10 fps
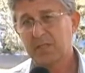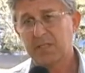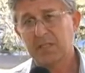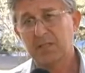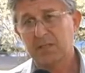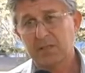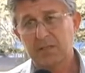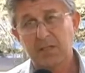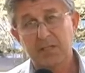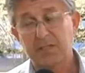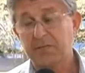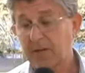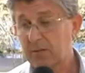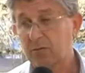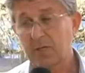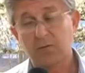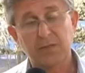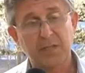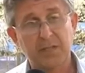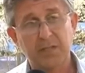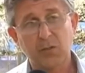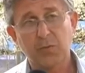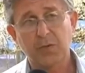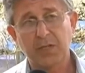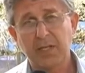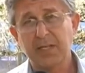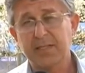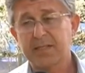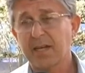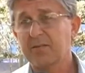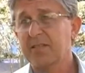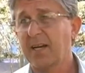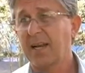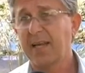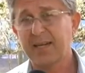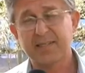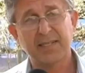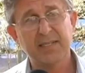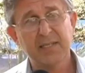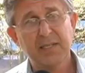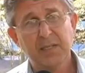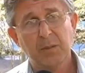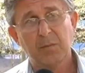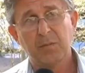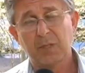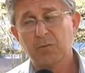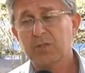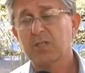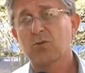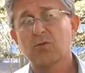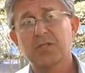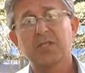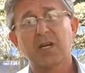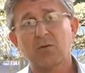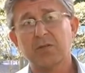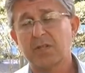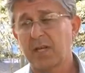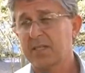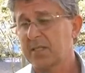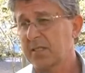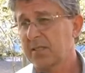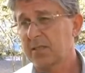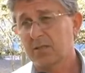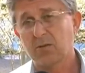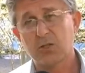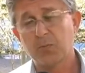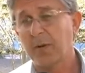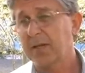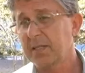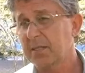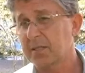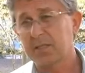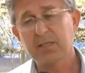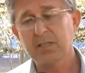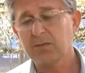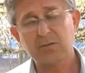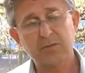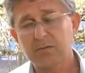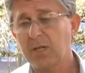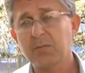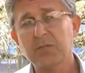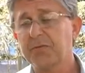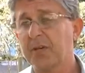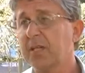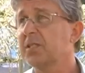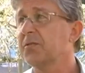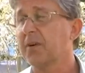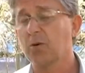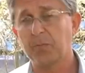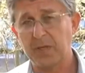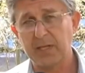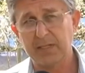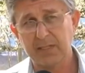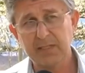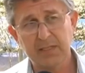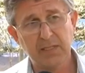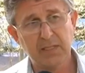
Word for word: que esse fato que aconteceu, porque ele serve de alerta para muitas coisas que acontecem em nosso país e não, não é diferente em Farroupilha, né?